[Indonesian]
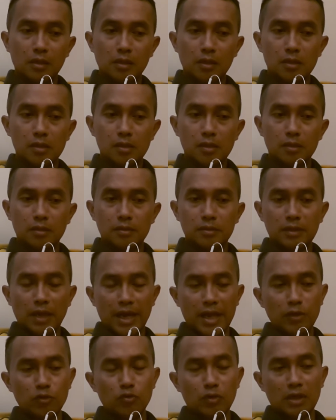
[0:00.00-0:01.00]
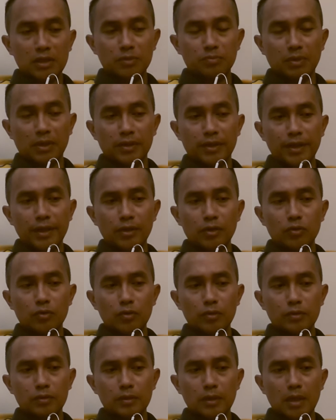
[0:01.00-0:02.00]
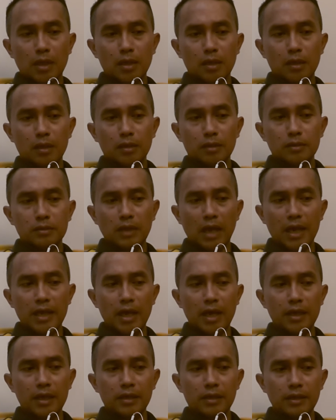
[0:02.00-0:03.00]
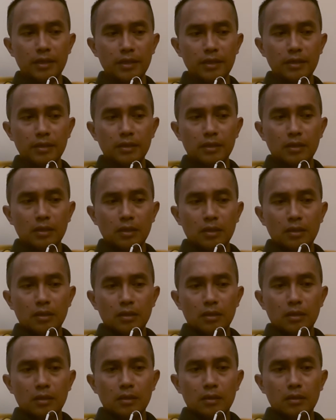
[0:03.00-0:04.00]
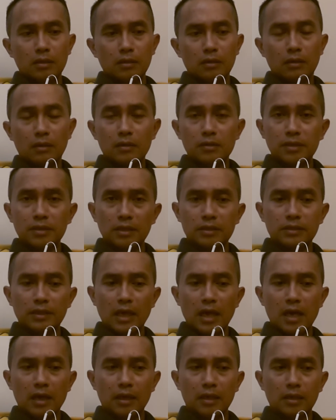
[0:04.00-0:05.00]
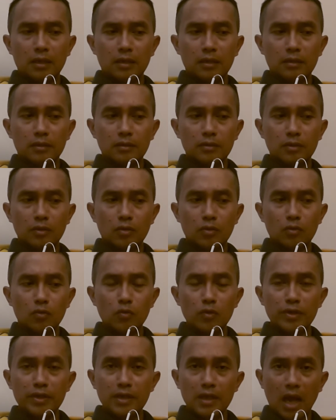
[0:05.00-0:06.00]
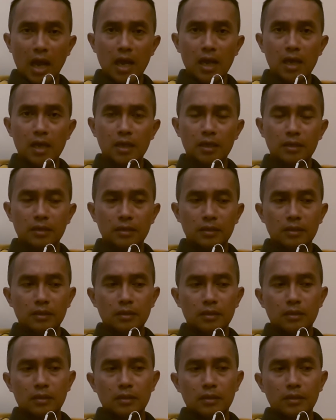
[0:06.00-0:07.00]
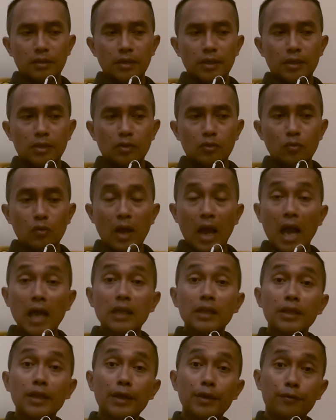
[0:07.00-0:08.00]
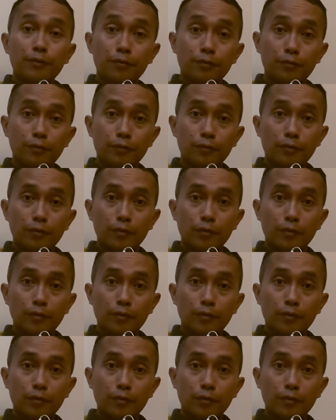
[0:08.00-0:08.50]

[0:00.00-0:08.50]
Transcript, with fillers: Eh, saya juga seperti itu. Eh, saya ini sejak kuliah itu aktif